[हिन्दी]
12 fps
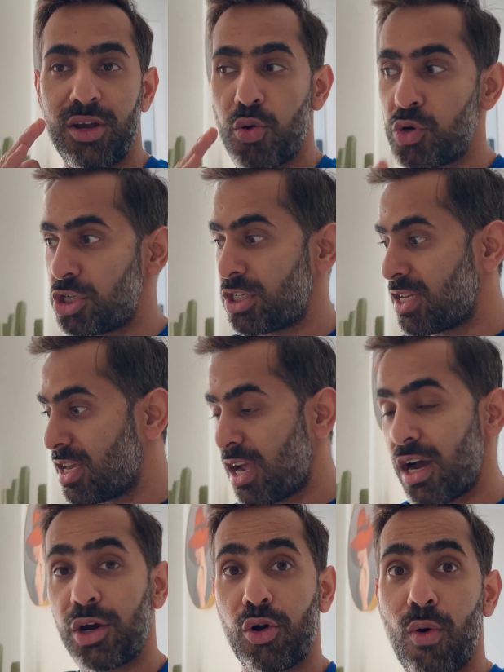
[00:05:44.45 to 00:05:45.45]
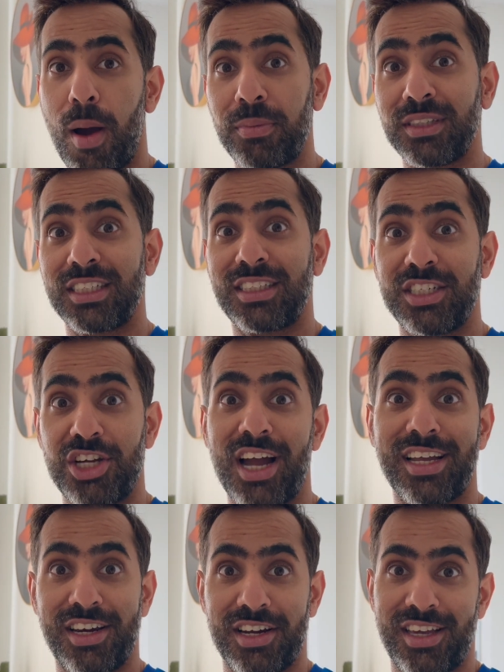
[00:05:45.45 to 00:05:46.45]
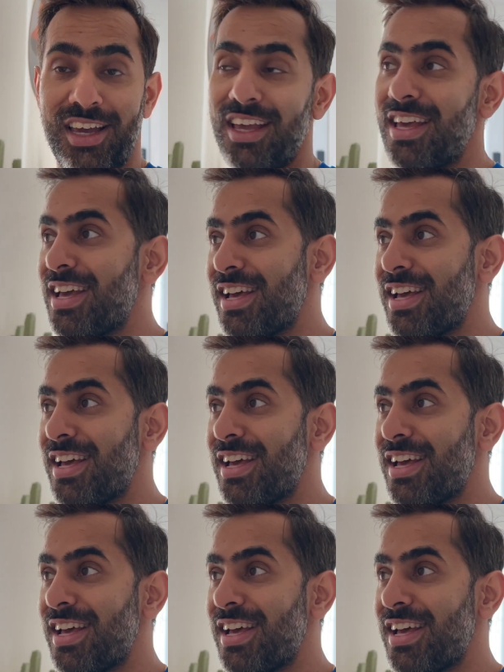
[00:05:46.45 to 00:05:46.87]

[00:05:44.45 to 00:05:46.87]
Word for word: कोशिश की घर को वापस से सजा के रखें